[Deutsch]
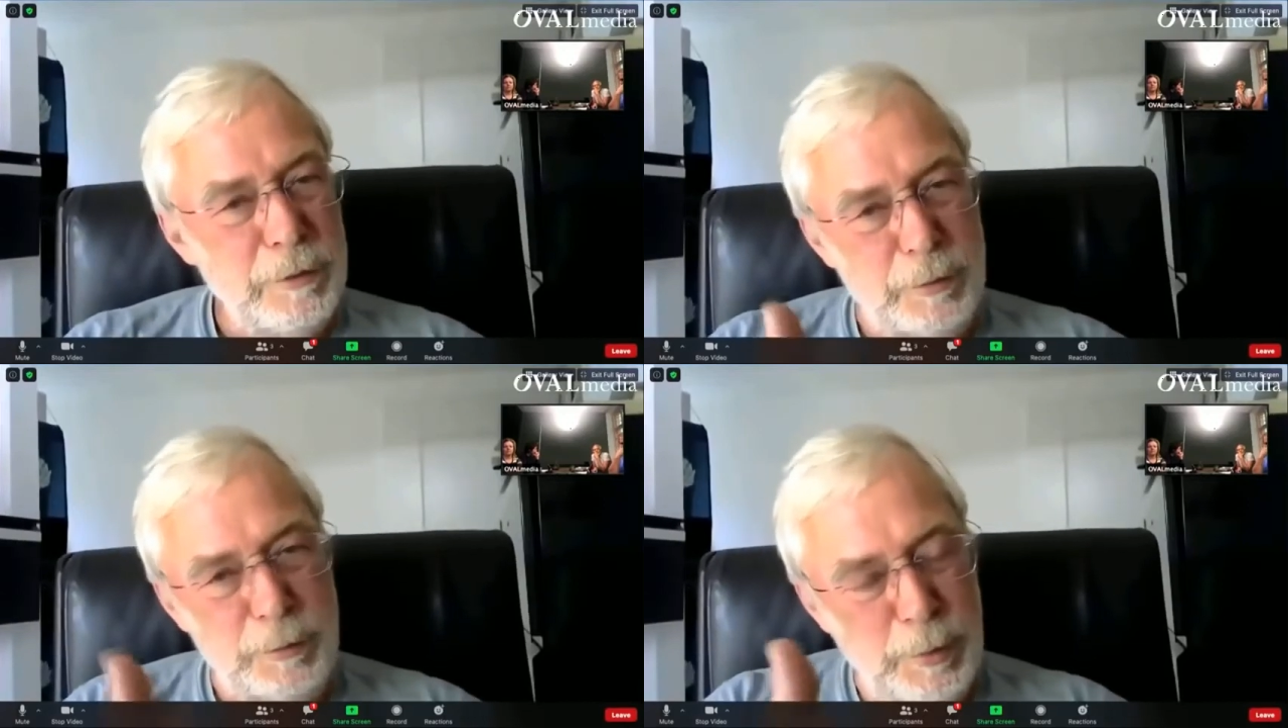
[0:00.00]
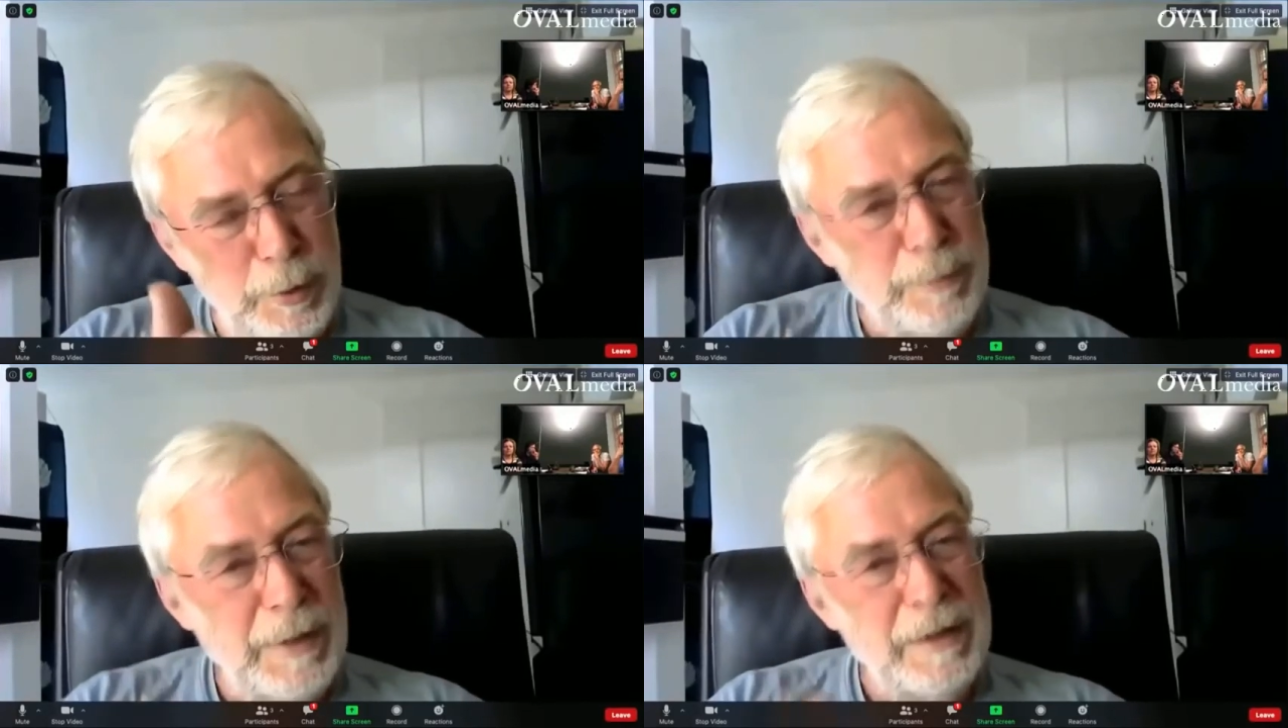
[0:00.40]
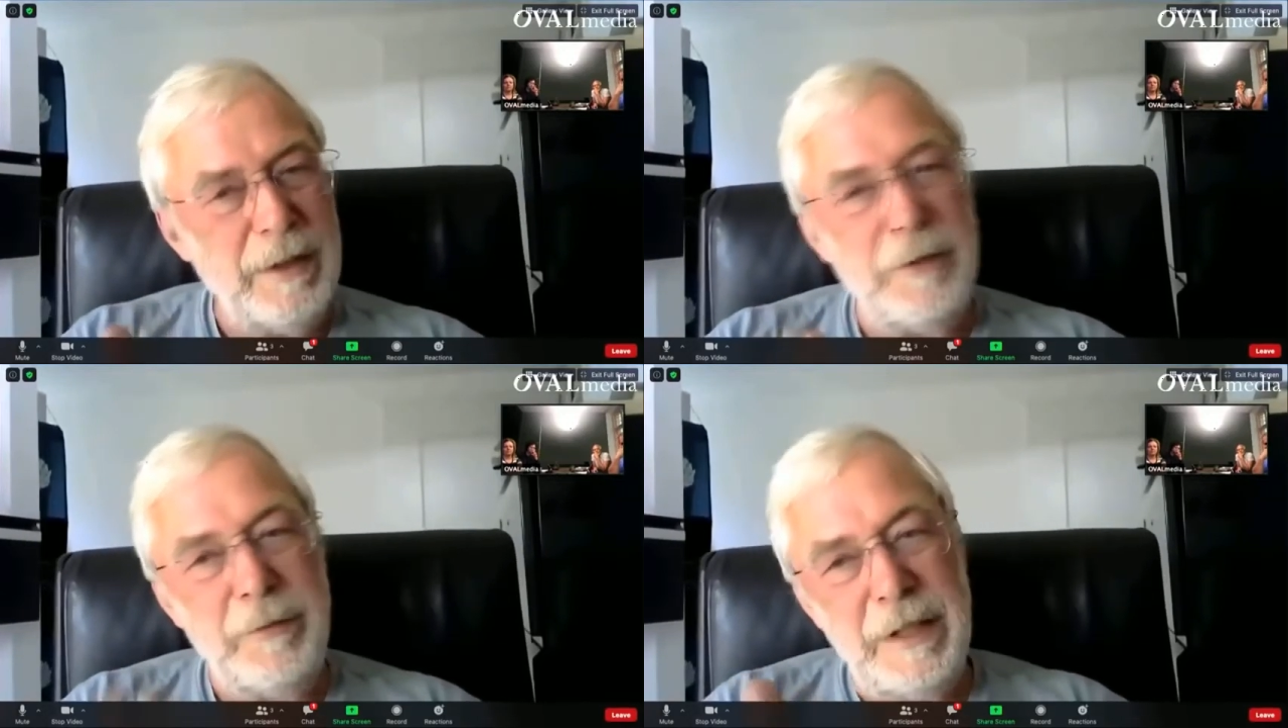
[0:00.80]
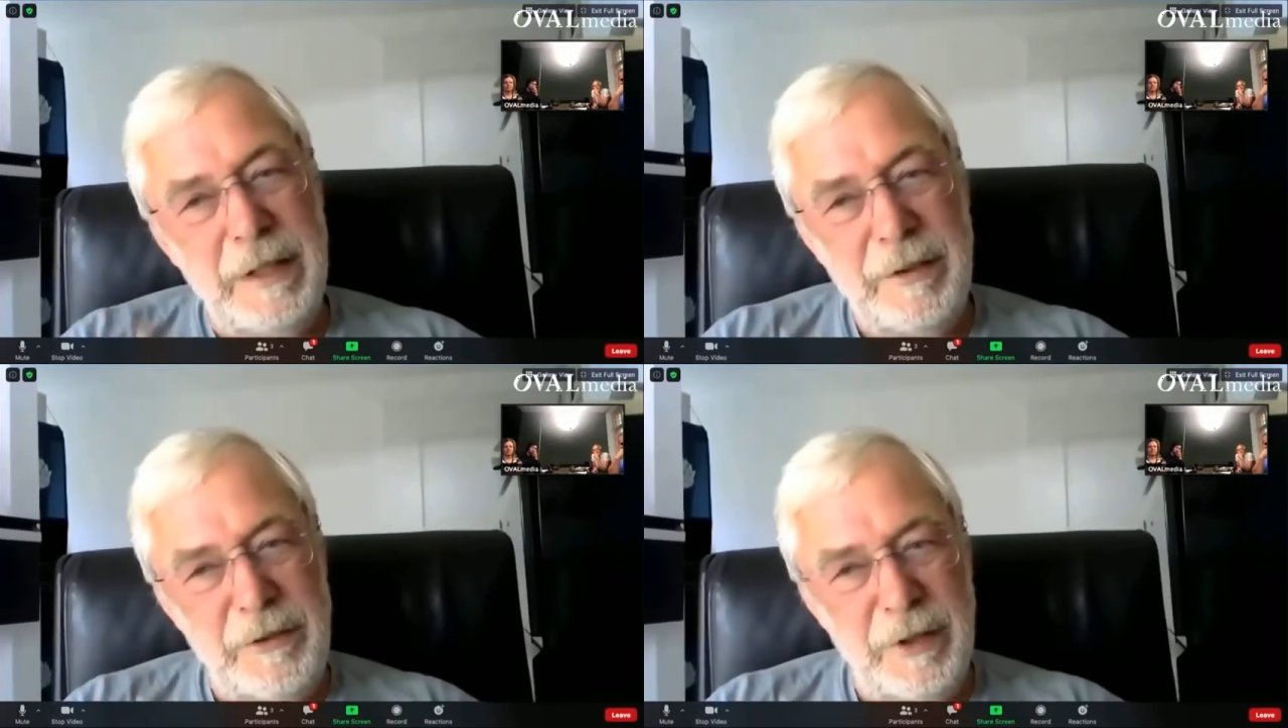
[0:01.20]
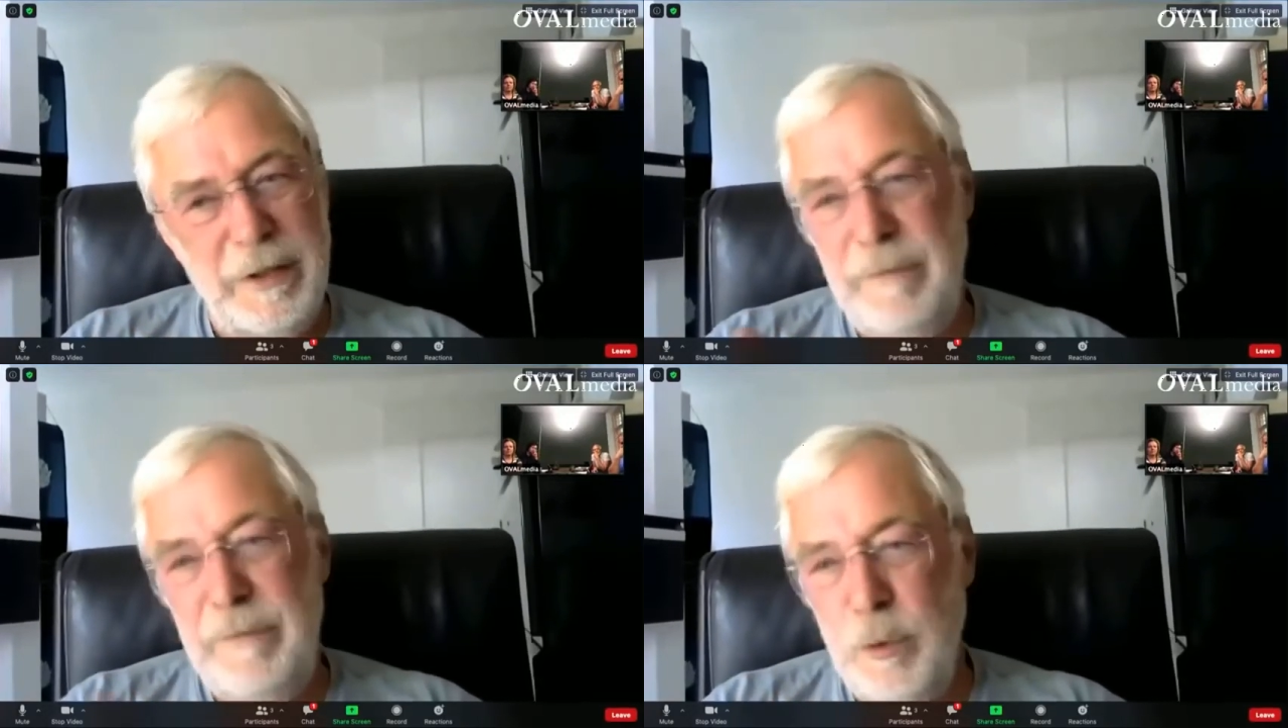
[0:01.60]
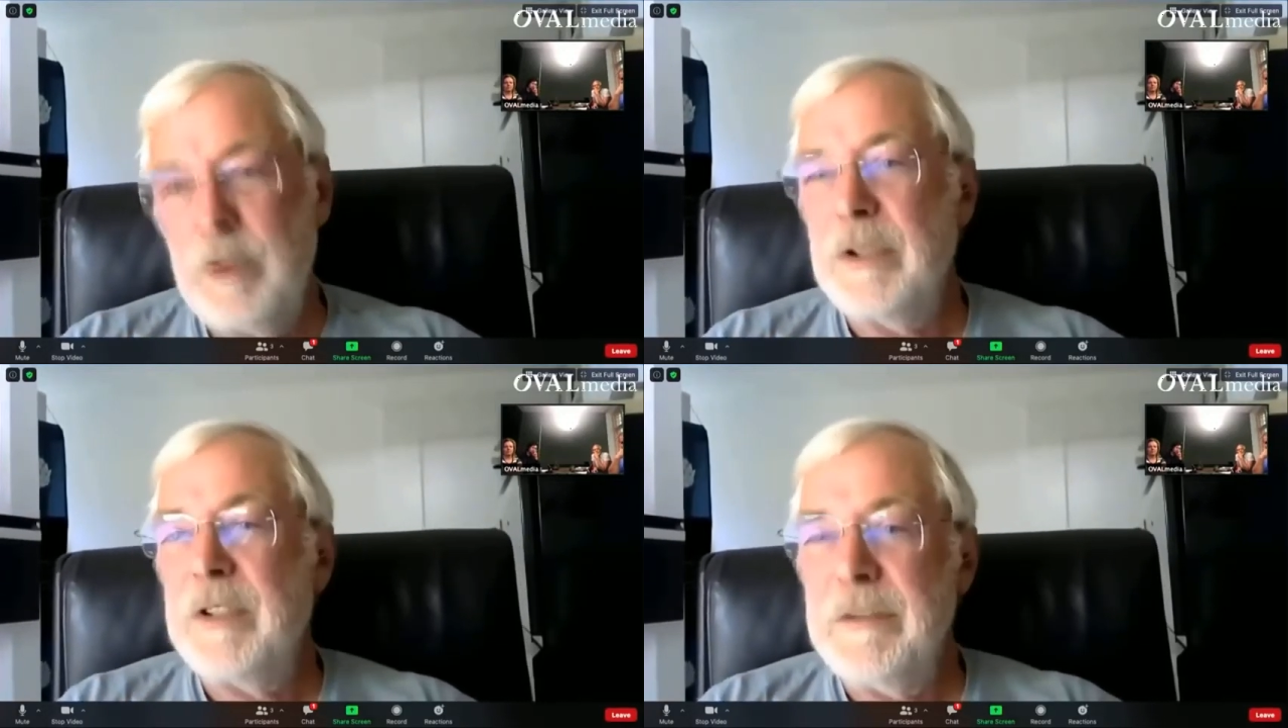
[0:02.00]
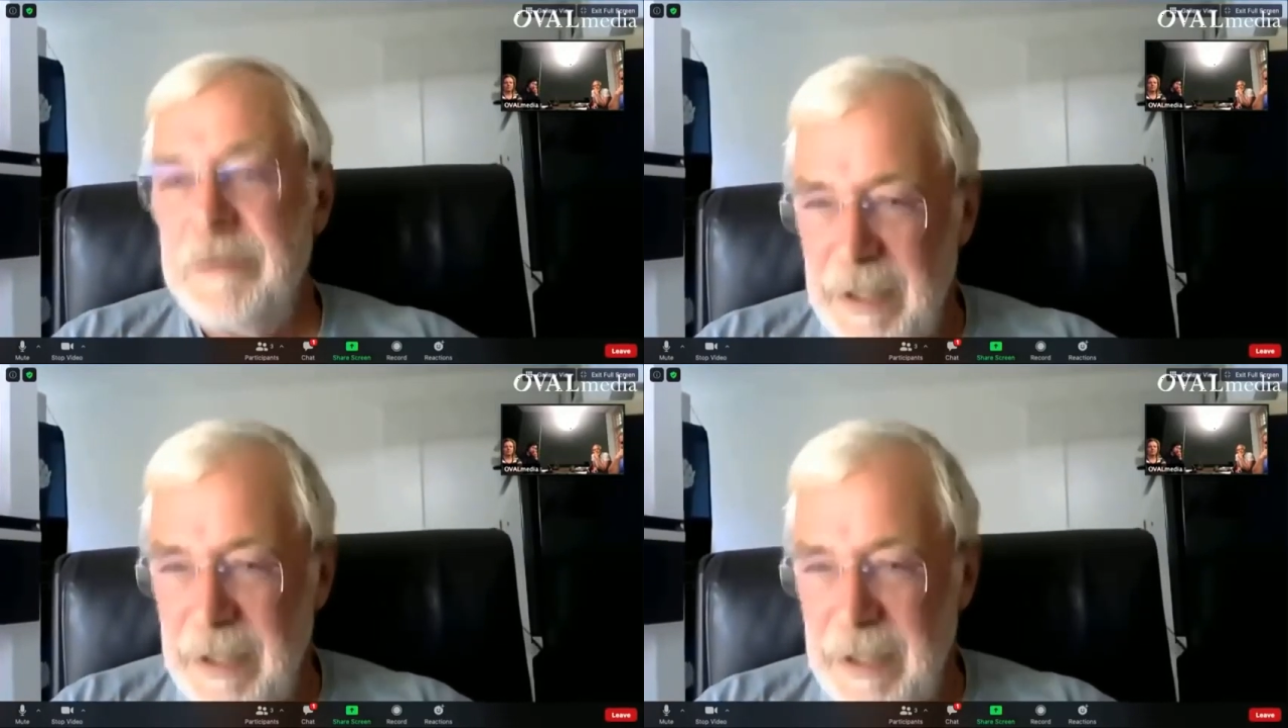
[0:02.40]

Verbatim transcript: spürt man das, wir nennen das dann im Würgegriff